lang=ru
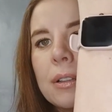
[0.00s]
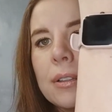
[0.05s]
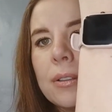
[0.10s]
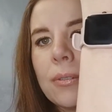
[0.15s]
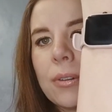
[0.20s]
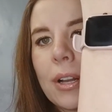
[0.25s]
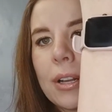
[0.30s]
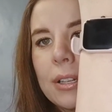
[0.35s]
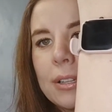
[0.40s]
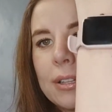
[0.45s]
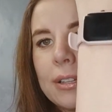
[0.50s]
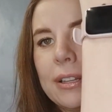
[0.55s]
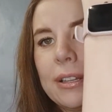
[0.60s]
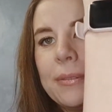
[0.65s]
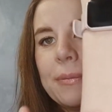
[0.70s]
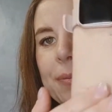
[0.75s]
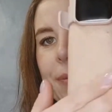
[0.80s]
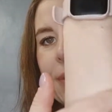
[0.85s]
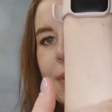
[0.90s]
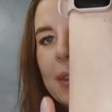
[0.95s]
ну как это,
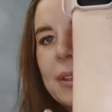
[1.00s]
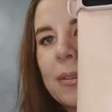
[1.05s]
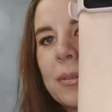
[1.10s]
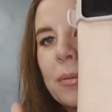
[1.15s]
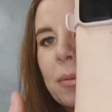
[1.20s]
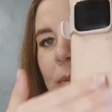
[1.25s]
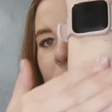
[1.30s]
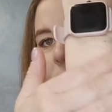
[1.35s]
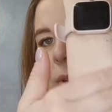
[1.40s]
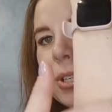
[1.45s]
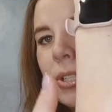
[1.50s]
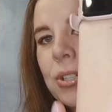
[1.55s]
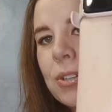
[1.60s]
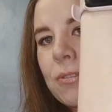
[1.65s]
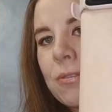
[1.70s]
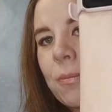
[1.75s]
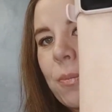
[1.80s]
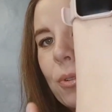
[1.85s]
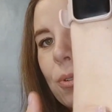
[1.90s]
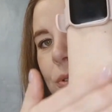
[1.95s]
да, больше
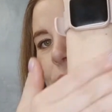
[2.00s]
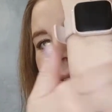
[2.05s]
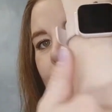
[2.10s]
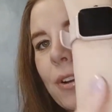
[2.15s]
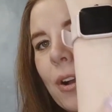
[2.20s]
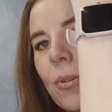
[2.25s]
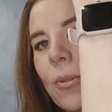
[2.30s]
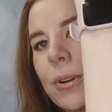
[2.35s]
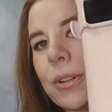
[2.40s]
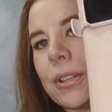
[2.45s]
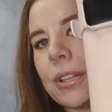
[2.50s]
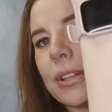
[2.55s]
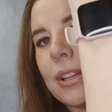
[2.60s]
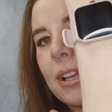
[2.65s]
в бронз в какой-то,